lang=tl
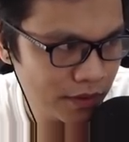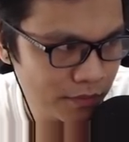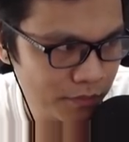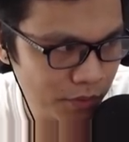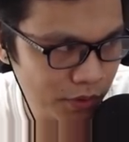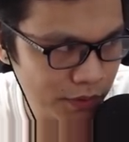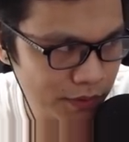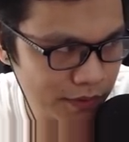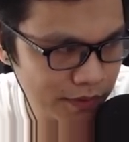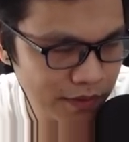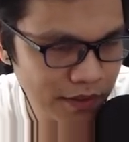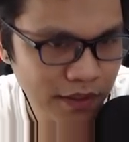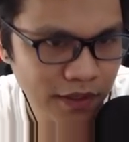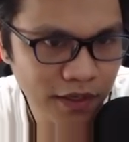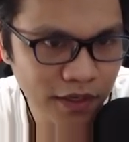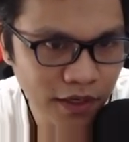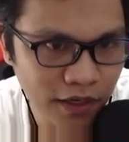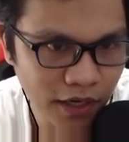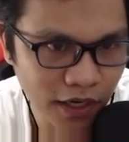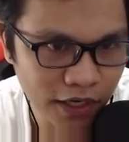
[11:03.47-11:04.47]
Boss.
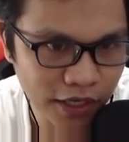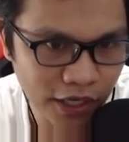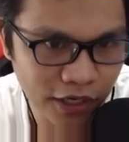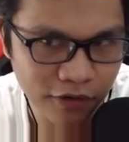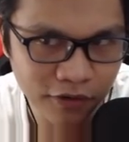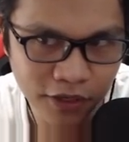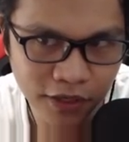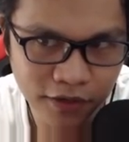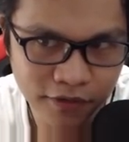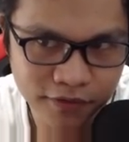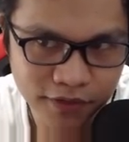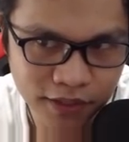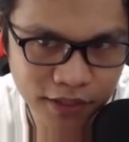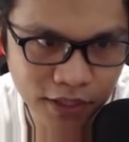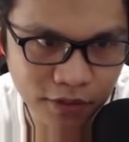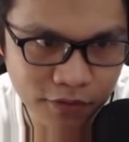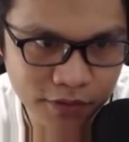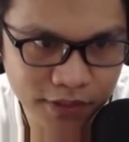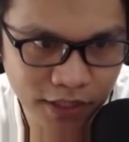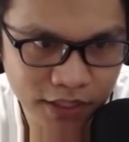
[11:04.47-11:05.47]
Ade ah, ko eh.
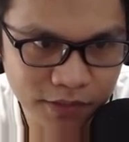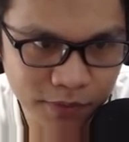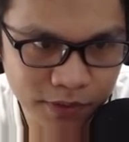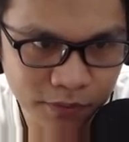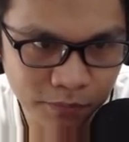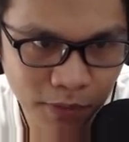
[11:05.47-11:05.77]
Sindi kong stars bay.